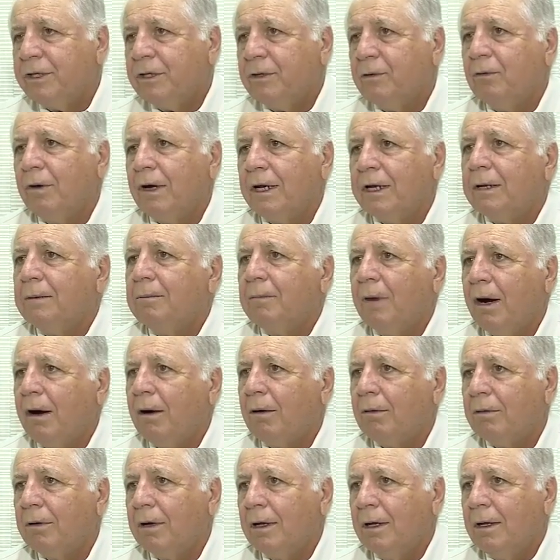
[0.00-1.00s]
um
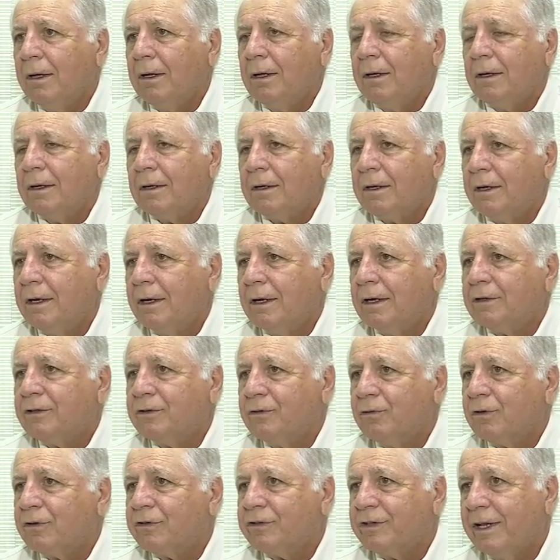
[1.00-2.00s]
animal que antes
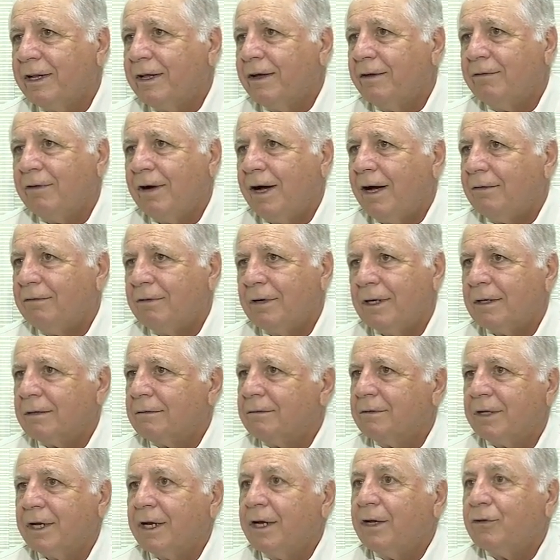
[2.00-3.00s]
você levava
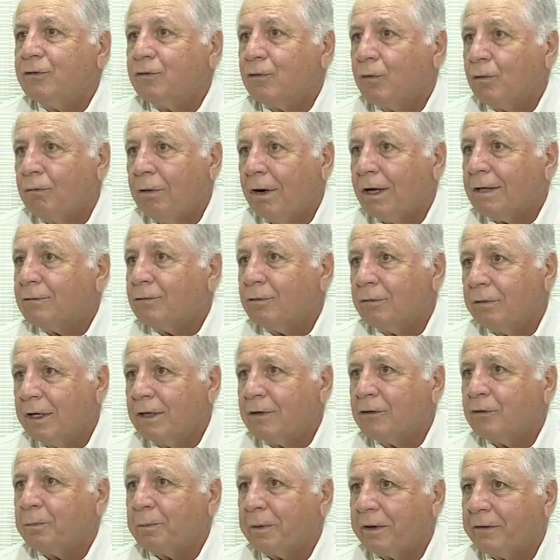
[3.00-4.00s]
três ou quatro
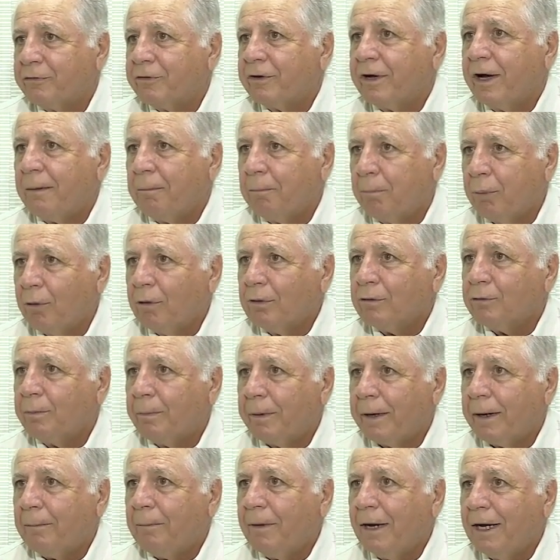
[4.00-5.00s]
anos para ficar pronto
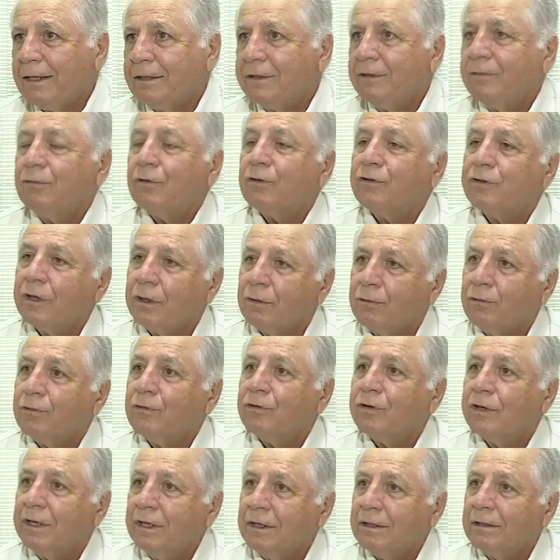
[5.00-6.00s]
para abate e você
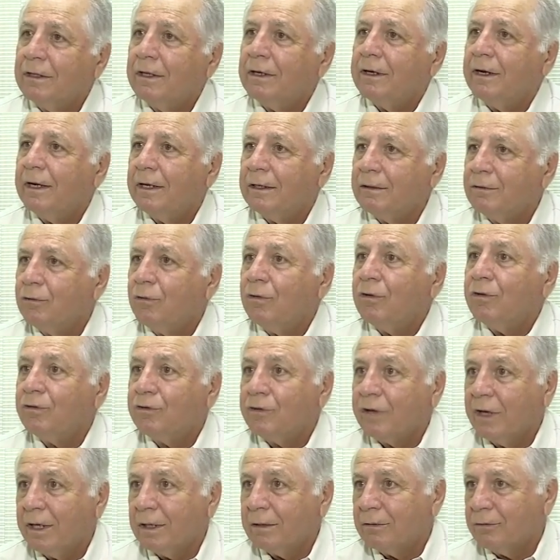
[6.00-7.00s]
conseguir tirar em
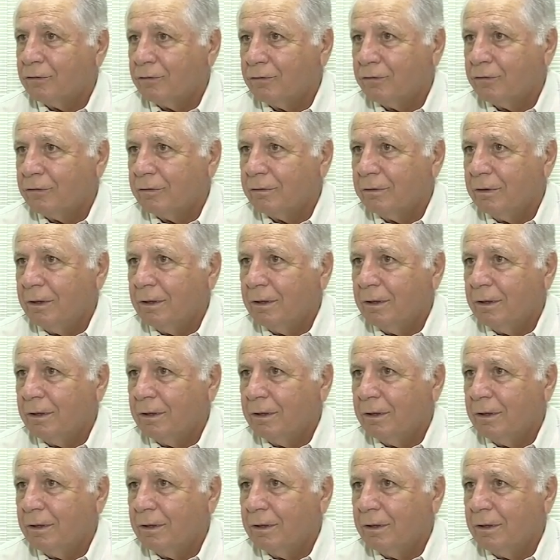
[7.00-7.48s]
dois anos